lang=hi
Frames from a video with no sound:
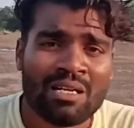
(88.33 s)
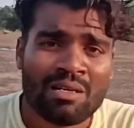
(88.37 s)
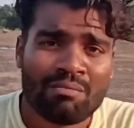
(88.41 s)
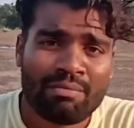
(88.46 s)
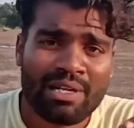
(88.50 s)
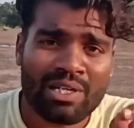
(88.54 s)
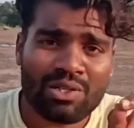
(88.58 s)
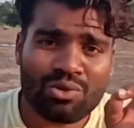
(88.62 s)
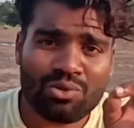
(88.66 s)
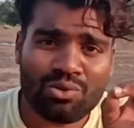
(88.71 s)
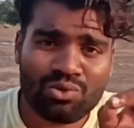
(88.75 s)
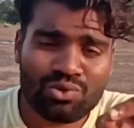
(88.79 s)

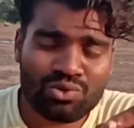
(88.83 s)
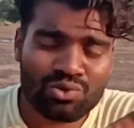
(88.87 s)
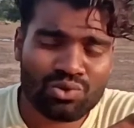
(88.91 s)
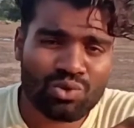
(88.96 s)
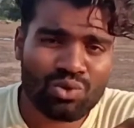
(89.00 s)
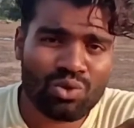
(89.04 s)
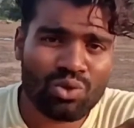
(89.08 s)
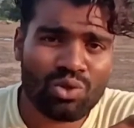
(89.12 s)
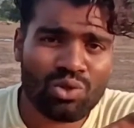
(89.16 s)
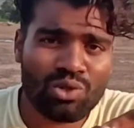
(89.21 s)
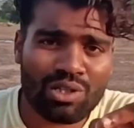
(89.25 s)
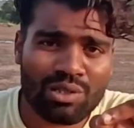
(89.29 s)
बट
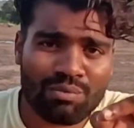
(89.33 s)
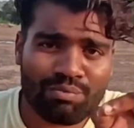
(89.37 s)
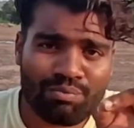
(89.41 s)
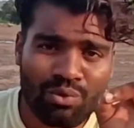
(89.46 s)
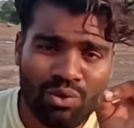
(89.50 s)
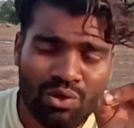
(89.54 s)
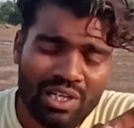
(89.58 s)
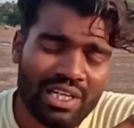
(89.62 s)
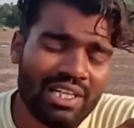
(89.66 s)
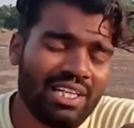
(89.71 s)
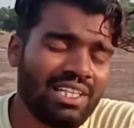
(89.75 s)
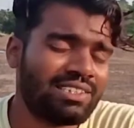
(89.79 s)
उसको
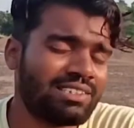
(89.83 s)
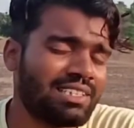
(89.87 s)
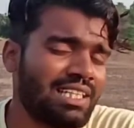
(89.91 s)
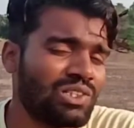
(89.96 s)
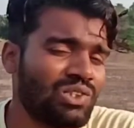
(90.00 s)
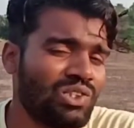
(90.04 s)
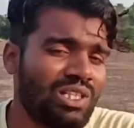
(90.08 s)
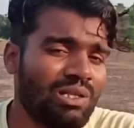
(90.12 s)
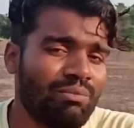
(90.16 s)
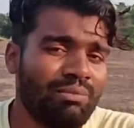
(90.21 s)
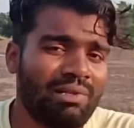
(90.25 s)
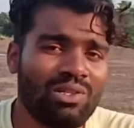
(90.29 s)
फुली डिस्चार्ज
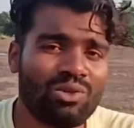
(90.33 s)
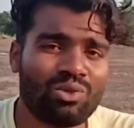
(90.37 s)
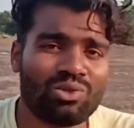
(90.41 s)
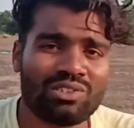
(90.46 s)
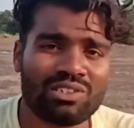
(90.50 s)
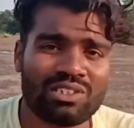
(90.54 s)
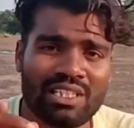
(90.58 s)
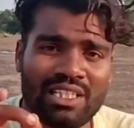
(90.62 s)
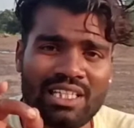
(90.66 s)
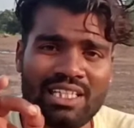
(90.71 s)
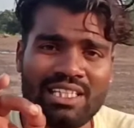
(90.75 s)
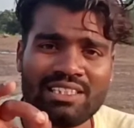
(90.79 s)
होने मेरे को
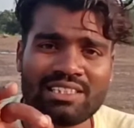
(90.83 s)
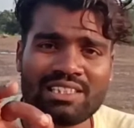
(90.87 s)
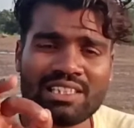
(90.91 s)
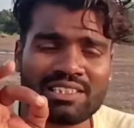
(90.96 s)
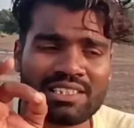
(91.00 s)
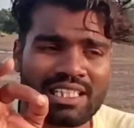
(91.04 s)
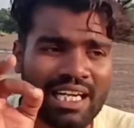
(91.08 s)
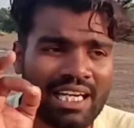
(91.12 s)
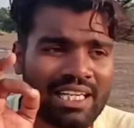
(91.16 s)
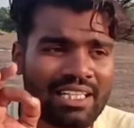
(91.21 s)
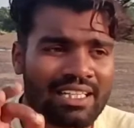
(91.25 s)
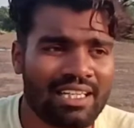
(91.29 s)
तीन से
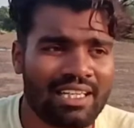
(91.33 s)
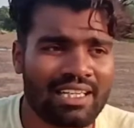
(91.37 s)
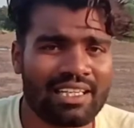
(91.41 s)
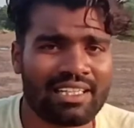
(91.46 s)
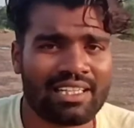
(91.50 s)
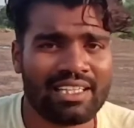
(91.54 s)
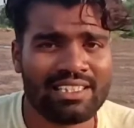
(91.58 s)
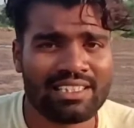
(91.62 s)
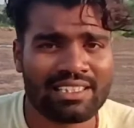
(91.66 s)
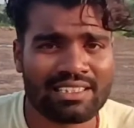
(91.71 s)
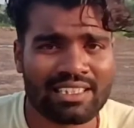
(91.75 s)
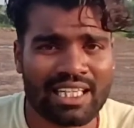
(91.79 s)
चार घंटे लगे
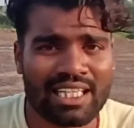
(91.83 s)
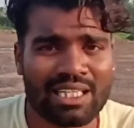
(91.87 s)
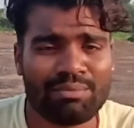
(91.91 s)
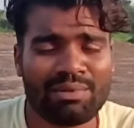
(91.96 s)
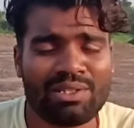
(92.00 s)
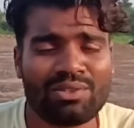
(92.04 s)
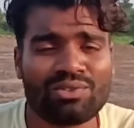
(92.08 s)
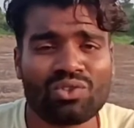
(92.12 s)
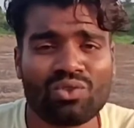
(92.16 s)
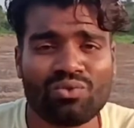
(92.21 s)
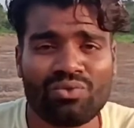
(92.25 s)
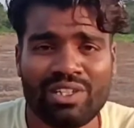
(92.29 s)
तीन से चार घंटे
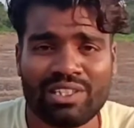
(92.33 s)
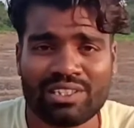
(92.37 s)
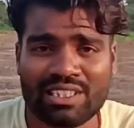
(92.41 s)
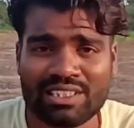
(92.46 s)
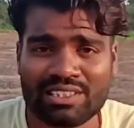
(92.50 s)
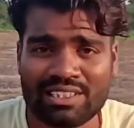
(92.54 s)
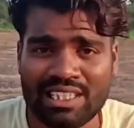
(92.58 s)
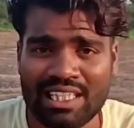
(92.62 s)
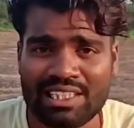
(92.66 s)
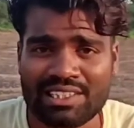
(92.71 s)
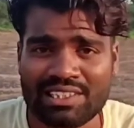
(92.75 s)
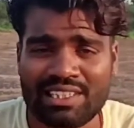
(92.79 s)
मैंने उसको फिर से
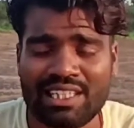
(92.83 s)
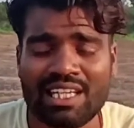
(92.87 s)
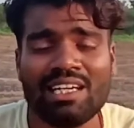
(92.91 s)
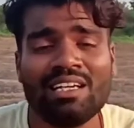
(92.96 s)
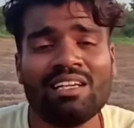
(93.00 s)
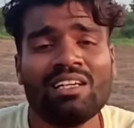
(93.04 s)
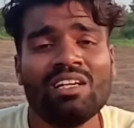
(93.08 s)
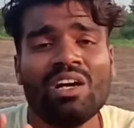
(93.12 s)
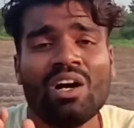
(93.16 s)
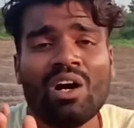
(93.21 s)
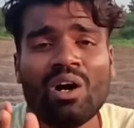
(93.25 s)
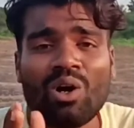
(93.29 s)
चार्ज किया
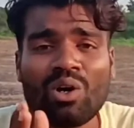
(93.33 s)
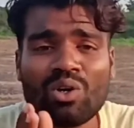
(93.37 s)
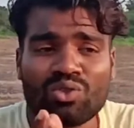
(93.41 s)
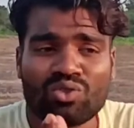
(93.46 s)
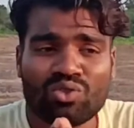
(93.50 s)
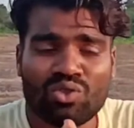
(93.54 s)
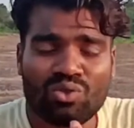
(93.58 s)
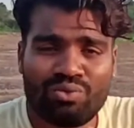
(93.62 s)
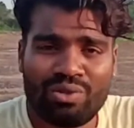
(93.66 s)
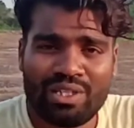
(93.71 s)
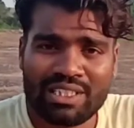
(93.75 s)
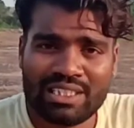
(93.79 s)
और
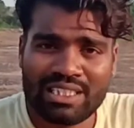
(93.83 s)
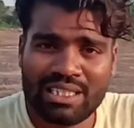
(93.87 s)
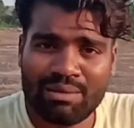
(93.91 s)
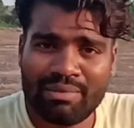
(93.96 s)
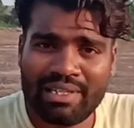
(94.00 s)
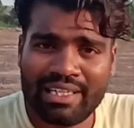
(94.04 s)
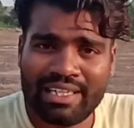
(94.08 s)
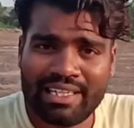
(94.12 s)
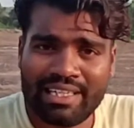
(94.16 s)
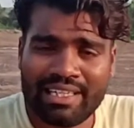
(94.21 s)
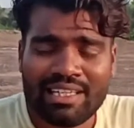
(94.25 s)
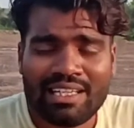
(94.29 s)
उसको फिर से
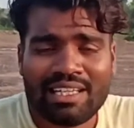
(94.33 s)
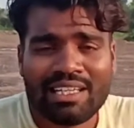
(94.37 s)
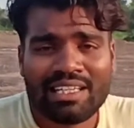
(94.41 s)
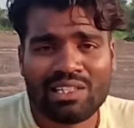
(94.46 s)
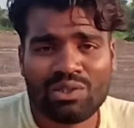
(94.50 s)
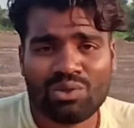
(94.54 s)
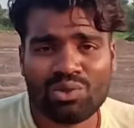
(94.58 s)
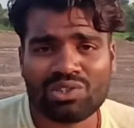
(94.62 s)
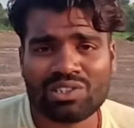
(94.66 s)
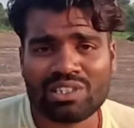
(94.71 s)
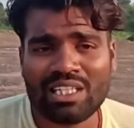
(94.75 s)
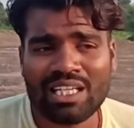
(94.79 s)
मैंने
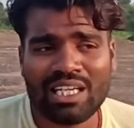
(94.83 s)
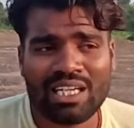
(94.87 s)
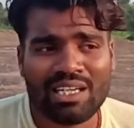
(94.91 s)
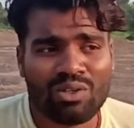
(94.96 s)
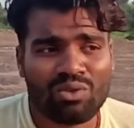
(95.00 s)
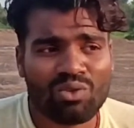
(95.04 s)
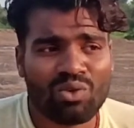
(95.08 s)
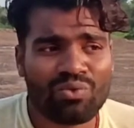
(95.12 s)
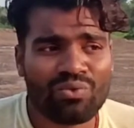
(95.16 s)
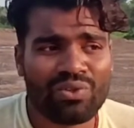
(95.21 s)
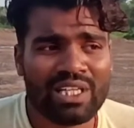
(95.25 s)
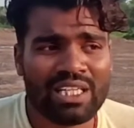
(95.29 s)
यूज़ किया
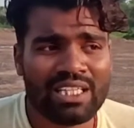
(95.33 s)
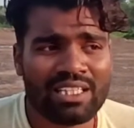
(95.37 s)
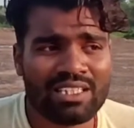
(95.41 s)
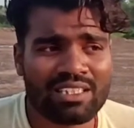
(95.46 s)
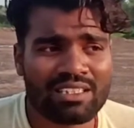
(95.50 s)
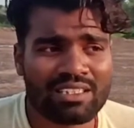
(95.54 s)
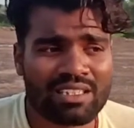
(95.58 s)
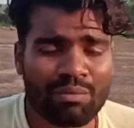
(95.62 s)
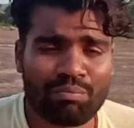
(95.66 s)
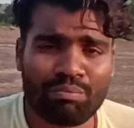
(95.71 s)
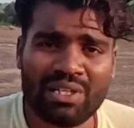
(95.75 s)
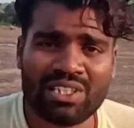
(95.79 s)
वो फिर
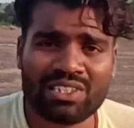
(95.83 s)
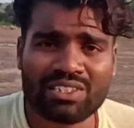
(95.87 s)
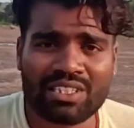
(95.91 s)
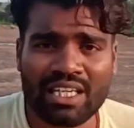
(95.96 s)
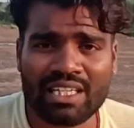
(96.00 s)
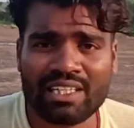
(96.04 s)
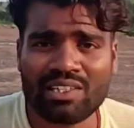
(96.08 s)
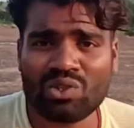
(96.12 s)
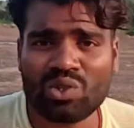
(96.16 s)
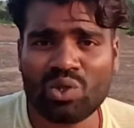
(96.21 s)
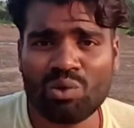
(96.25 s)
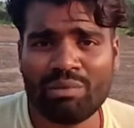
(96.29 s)
छब्बीस
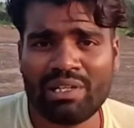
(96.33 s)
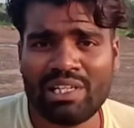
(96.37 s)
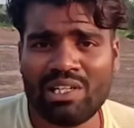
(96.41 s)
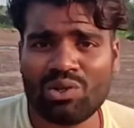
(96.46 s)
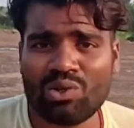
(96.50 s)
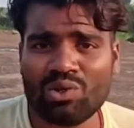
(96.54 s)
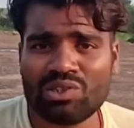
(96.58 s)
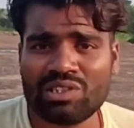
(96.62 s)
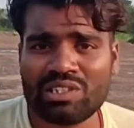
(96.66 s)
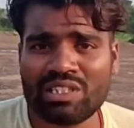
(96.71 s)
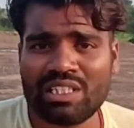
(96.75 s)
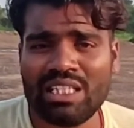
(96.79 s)
तारीख को मेरे
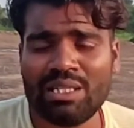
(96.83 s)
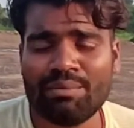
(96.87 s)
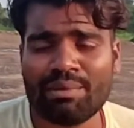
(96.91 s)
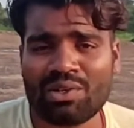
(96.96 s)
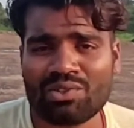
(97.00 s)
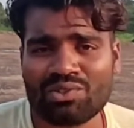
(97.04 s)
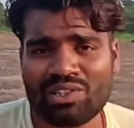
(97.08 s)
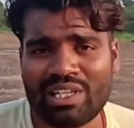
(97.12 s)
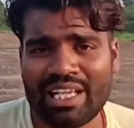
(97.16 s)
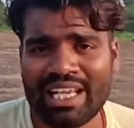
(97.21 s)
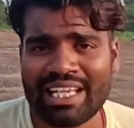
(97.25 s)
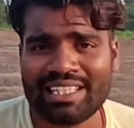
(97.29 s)
को तीन बार
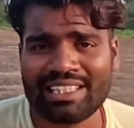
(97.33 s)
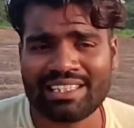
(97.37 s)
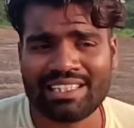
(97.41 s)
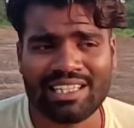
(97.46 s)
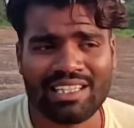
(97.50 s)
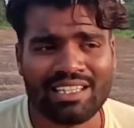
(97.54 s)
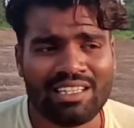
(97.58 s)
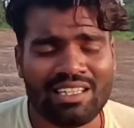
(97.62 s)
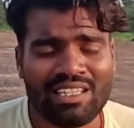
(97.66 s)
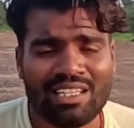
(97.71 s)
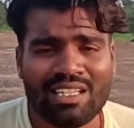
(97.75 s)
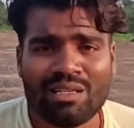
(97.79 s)
उसने हैंग
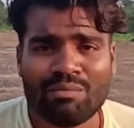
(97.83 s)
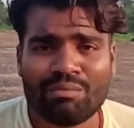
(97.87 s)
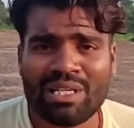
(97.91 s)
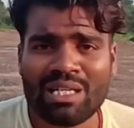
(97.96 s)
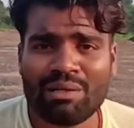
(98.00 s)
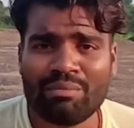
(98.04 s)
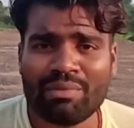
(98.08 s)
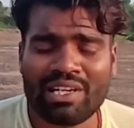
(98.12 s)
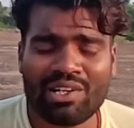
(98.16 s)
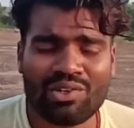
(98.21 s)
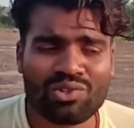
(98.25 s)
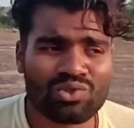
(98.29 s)
किया फिर
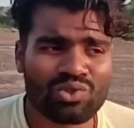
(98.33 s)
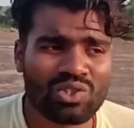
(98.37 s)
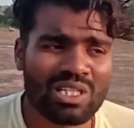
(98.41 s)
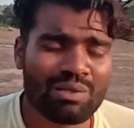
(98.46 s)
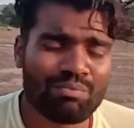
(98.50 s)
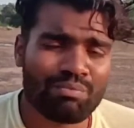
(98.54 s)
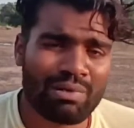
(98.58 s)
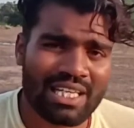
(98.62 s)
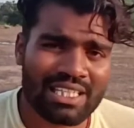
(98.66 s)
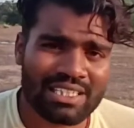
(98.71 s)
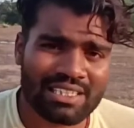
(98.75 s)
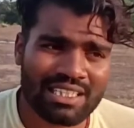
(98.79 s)
मैंने उसको
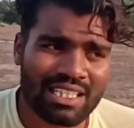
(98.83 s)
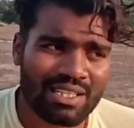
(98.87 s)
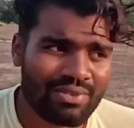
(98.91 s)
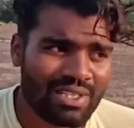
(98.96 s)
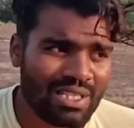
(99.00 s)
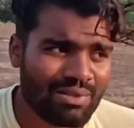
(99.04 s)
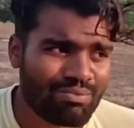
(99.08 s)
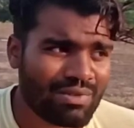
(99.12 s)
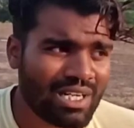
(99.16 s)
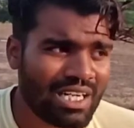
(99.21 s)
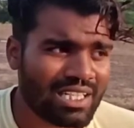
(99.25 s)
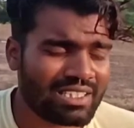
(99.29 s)
रिप्लेस किया
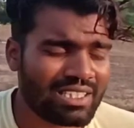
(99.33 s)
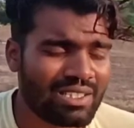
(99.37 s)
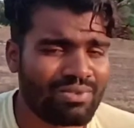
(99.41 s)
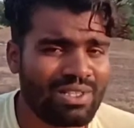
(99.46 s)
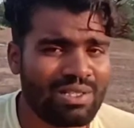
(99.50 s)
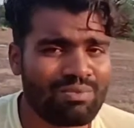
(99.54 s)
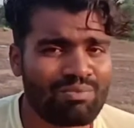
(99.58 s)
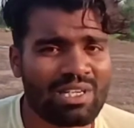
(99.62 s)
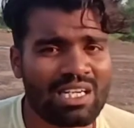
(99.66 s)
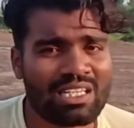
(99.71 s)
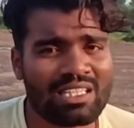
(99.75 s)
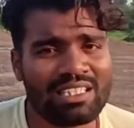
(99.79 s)
फ्लिपकार्ट से
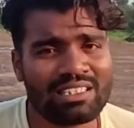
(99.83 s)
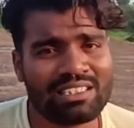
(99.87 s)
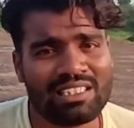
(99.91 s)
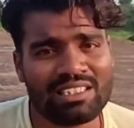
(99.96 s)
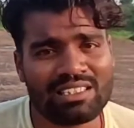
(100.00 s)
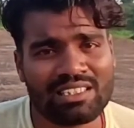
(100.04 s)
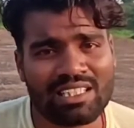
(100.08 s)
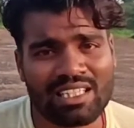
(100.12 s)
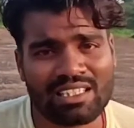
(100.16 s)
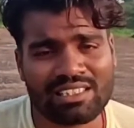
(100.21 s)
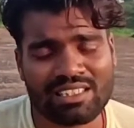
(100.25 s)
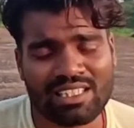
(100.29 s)
फ्लिपकार्ट ने
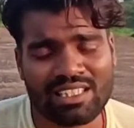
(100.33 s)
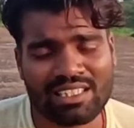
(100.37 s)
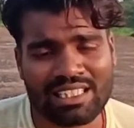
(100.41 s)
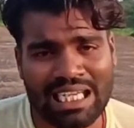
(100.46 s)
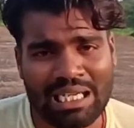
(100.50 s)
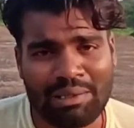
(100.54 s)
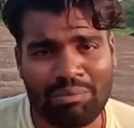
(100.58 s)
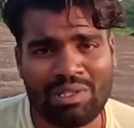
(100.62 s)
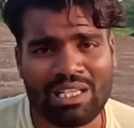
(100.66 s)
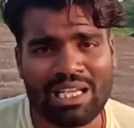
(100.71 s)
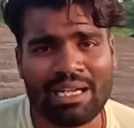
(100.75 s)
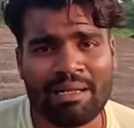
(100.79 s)
तीस अगस्त का
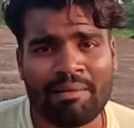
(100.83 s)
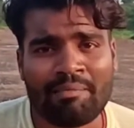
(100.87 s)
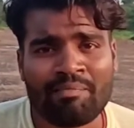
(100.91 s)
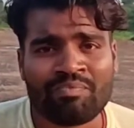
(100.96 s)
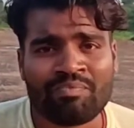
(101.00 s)
टाइम लिया